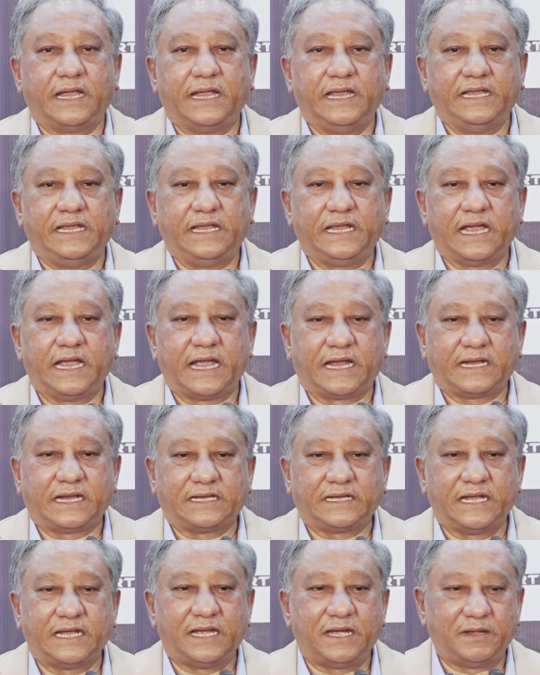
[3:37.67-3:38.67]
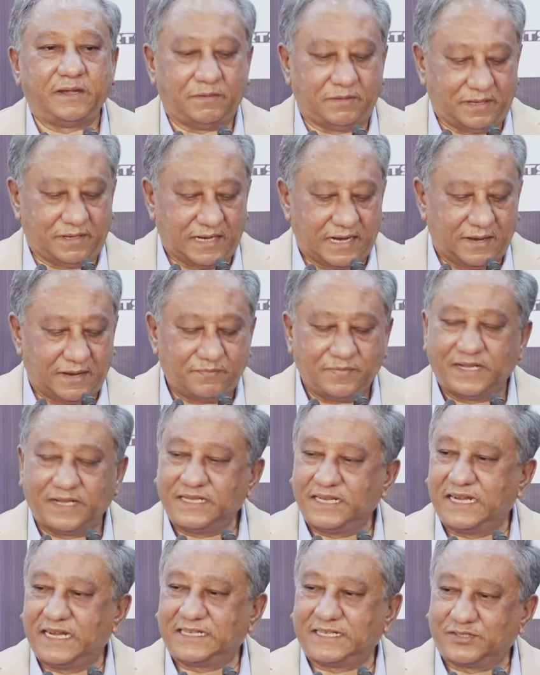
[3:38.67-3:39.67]
এই একটা
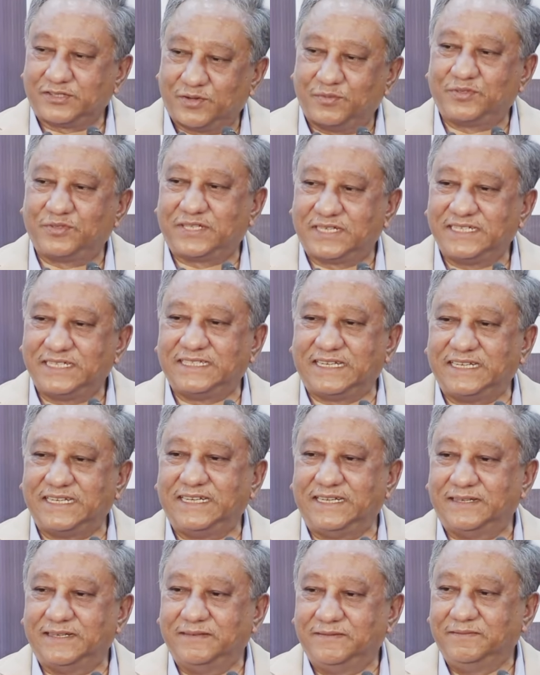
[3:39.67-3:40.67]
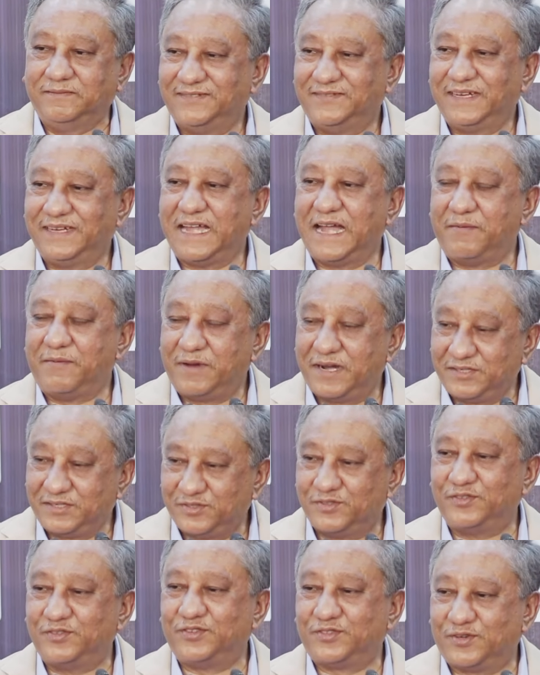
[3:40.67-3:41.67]
আপনাদের একটা সমস্যা কি জানেন মানে আমার
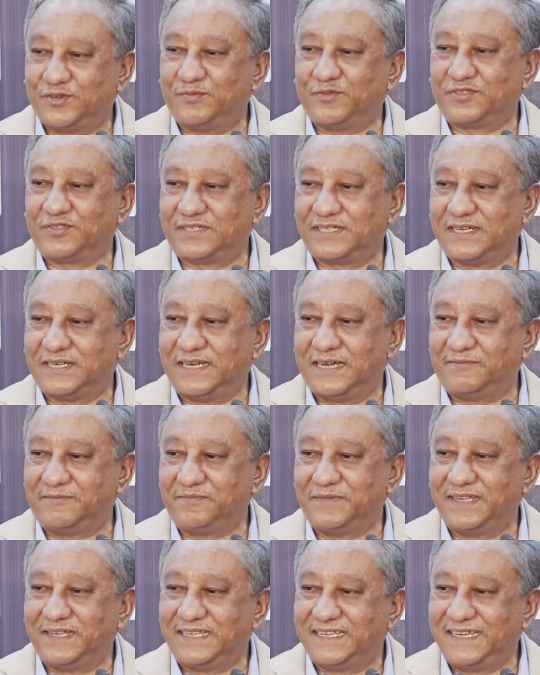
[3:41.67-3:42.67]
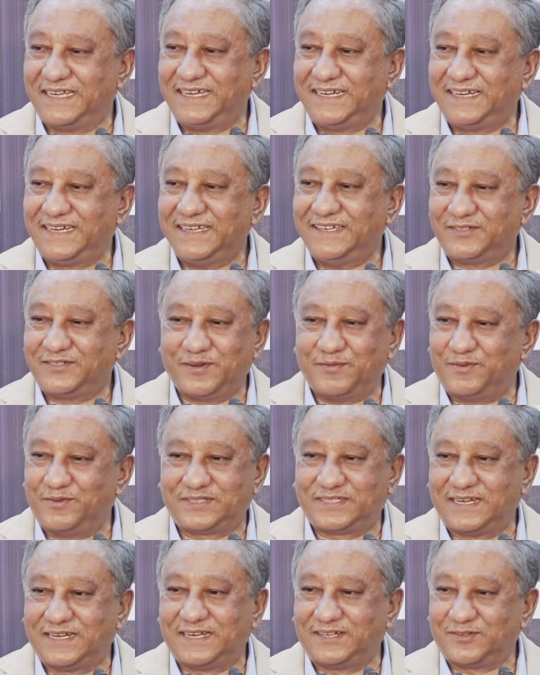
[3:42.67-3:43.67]
জন্য সমস্যা আপনাদের
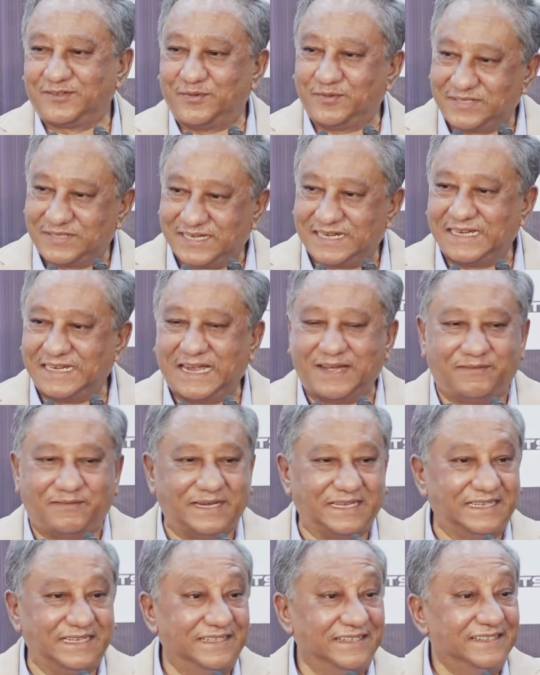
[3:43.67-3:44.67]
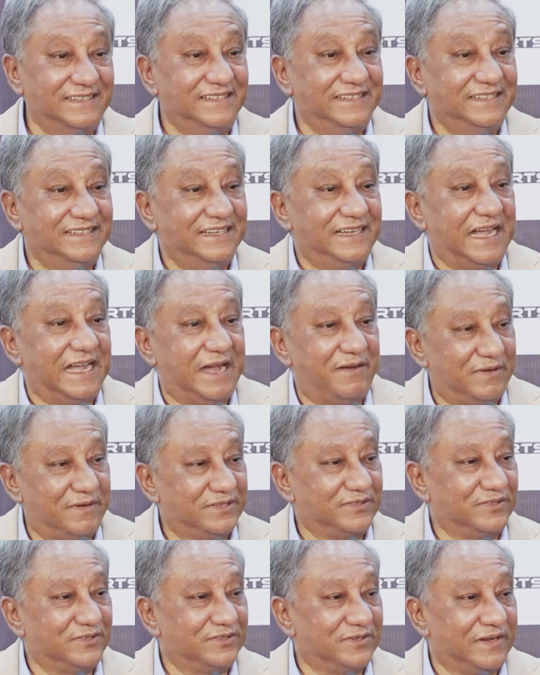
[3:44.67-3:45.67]
সমস্যা না সমস্যা খালি আমারই আমার
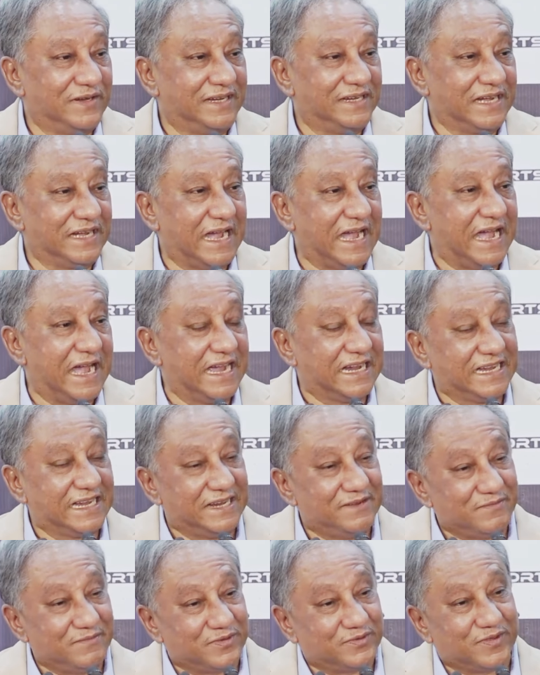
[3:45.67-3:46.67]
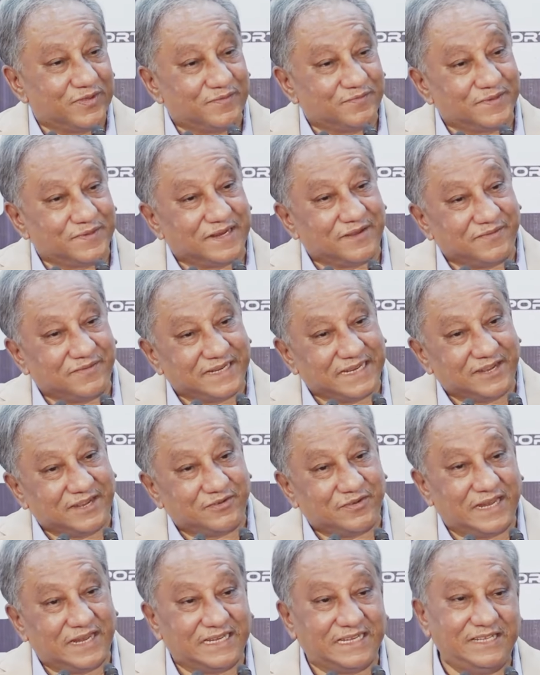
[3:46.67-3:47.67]
জন্য আগের মতো আপনারা আমাকে
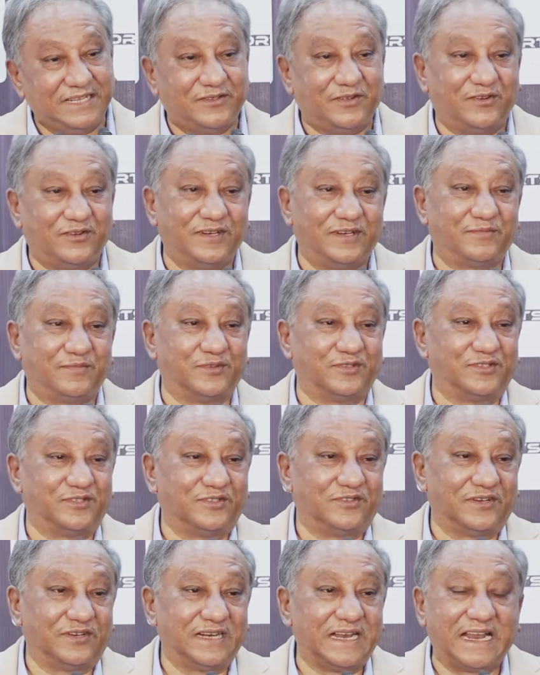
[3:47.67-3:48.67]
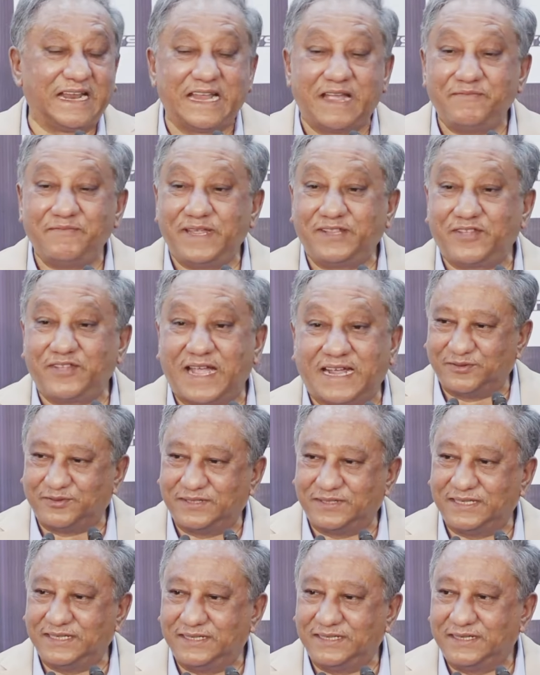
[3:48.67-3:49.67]
এখন একই ধরনের প্রশ্ন করেন আর আমি তো কোনো
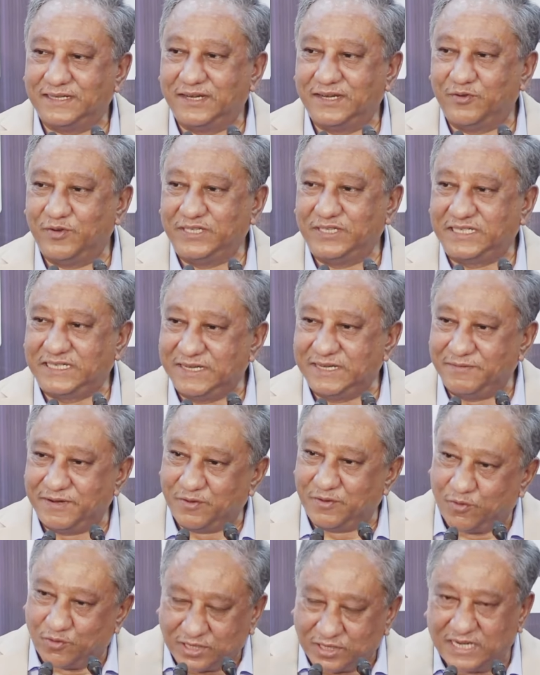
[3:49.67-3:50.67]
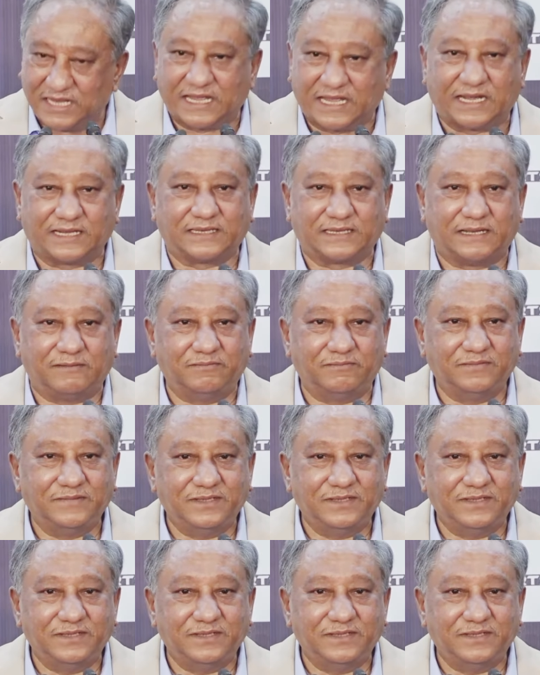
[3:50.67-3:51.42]
দিন ওই টিমের হোটেলে থাকতাম